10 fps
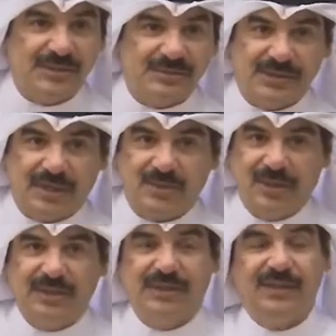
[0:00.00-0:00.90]
تصير يا
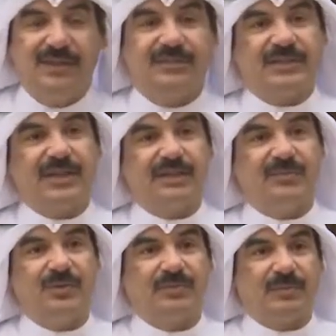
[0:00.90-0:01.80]
إخوان في
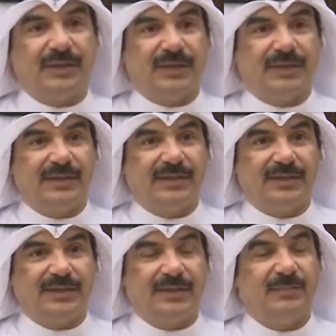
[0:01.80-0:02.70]
التليفون في الموبايل
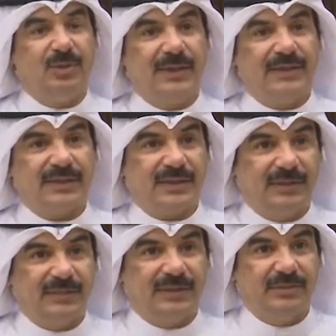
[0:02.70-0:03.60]
البيومتريك
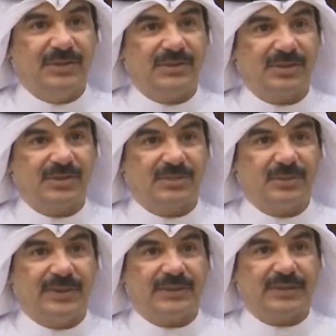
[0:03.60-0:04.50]
اللي بيجي الجواز
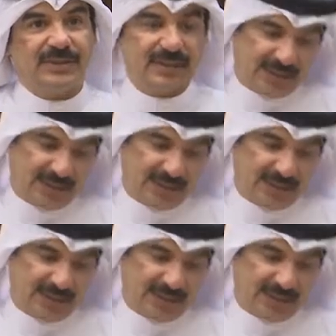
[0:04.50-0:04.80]
البيومتريك